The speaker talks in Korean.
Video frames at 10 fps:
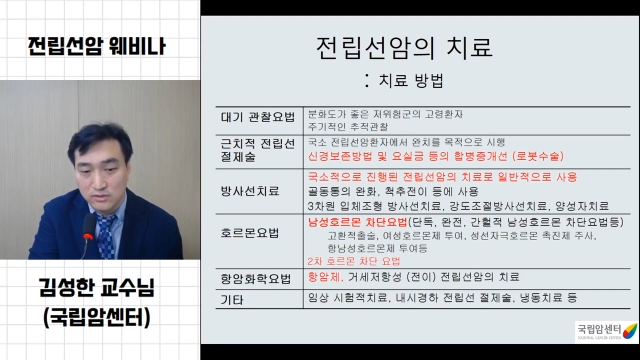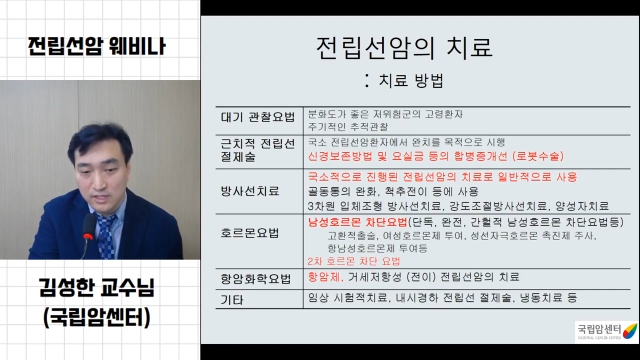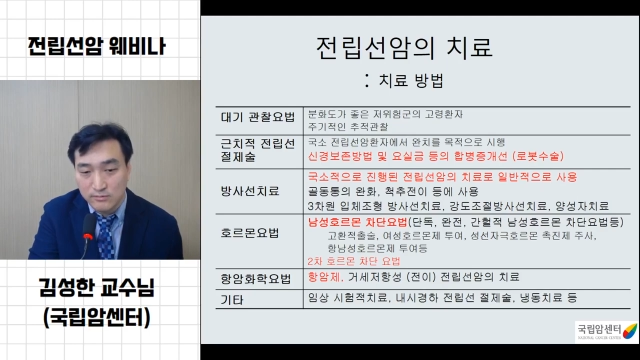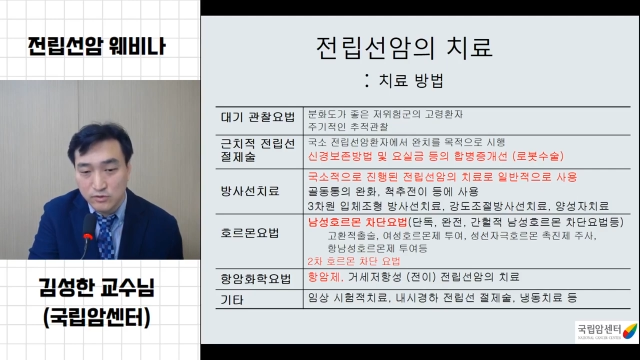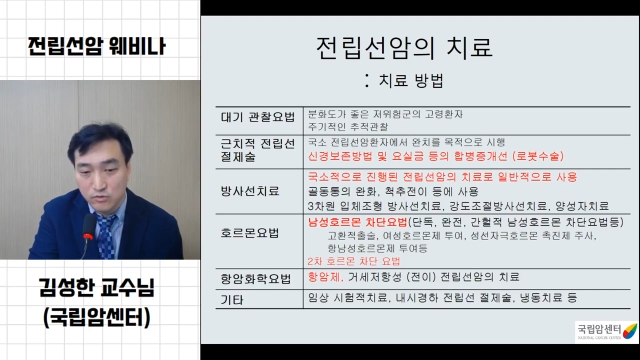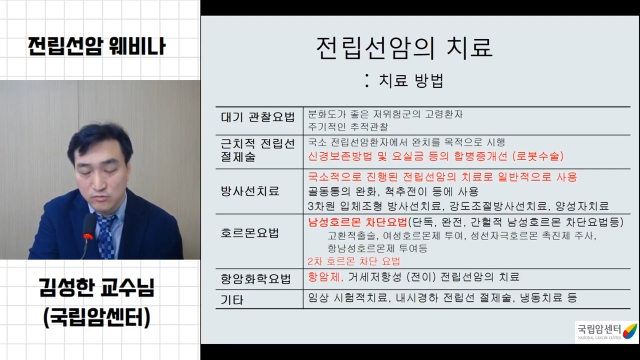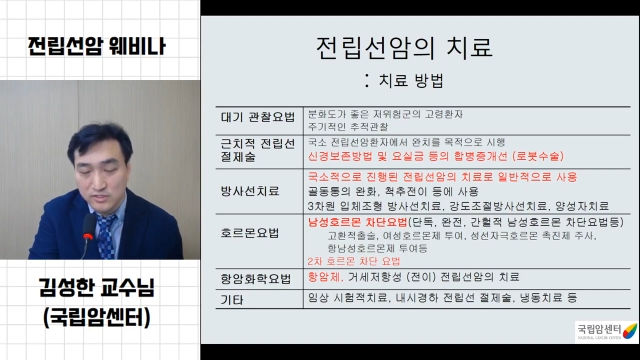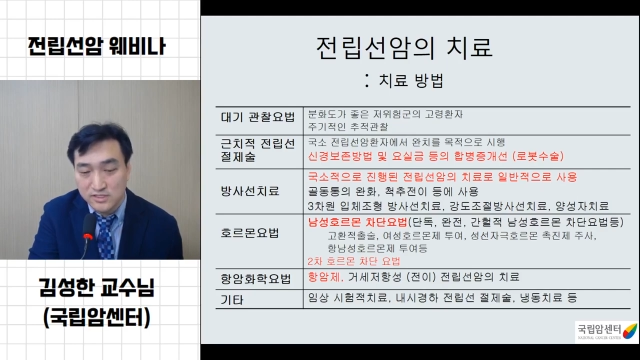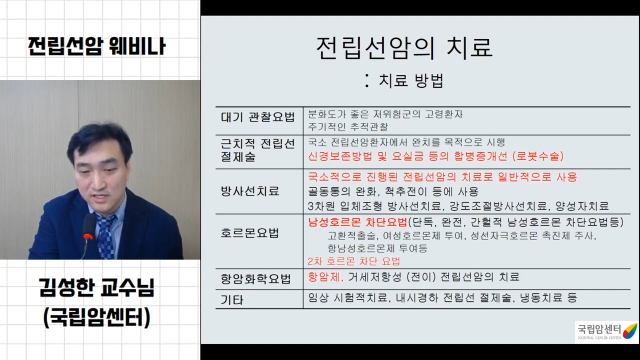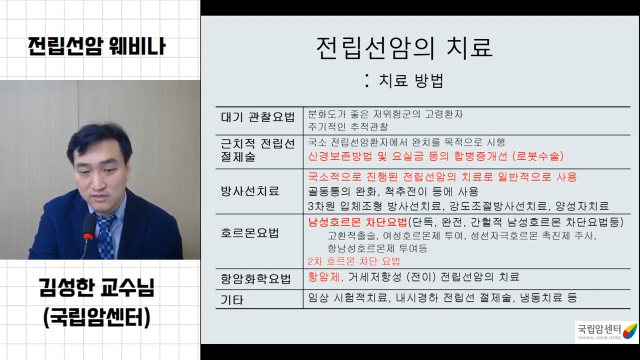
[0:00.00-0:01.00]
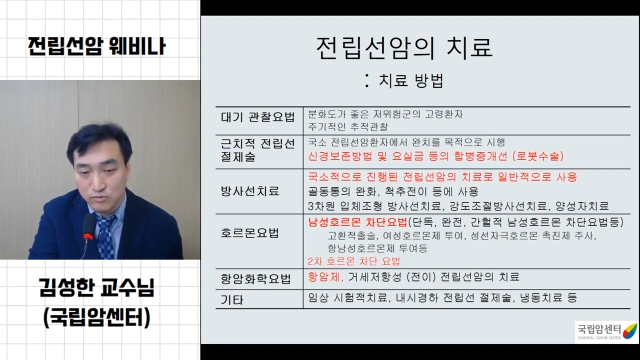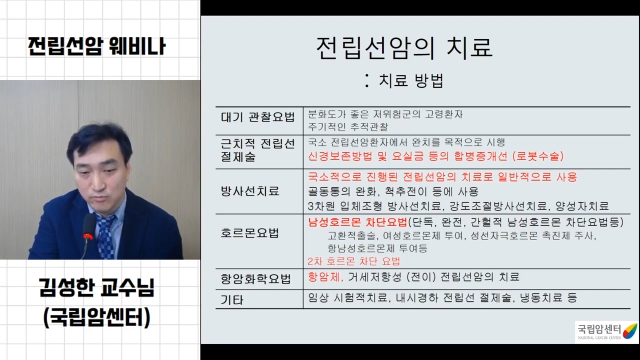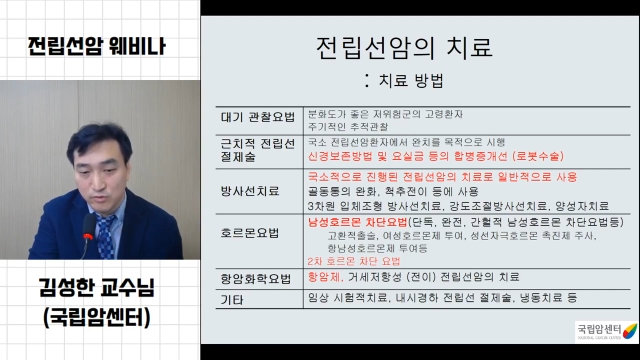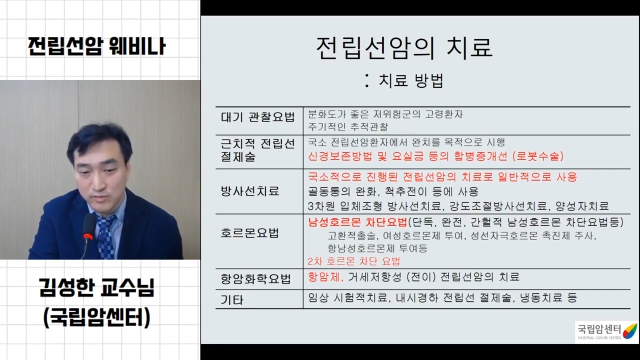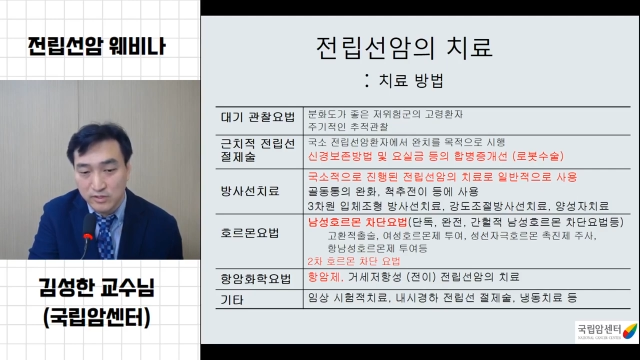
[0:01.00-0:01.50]
남성 호르몬 차단
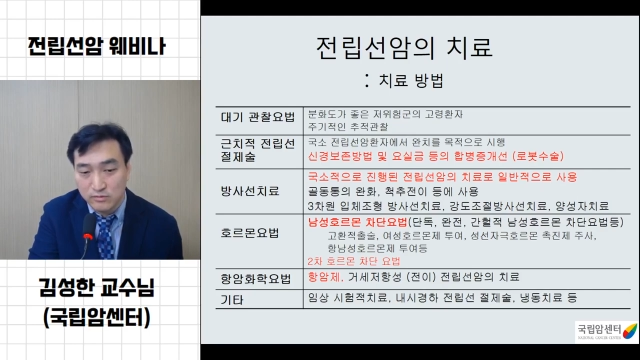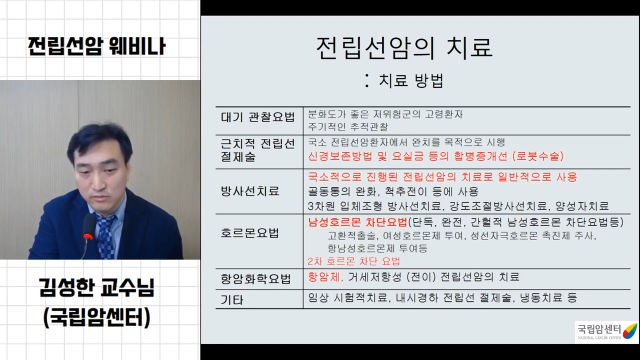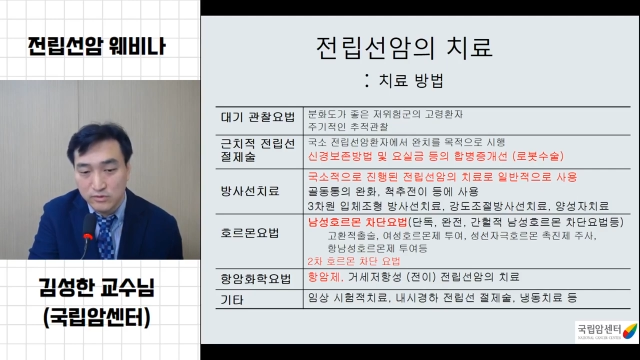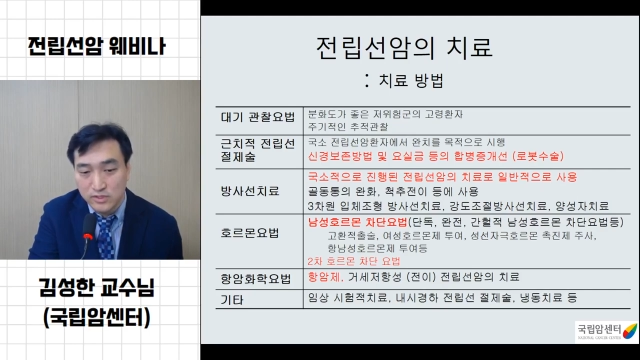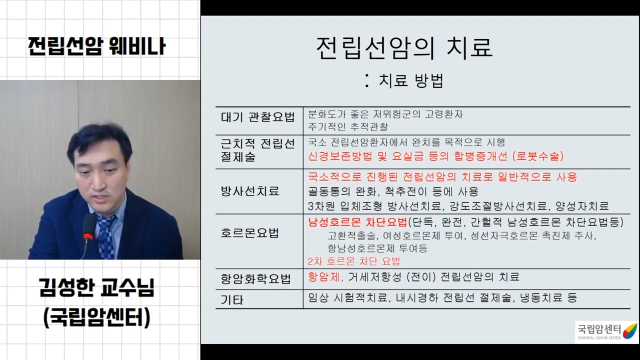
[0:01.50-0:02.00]
요법이 있고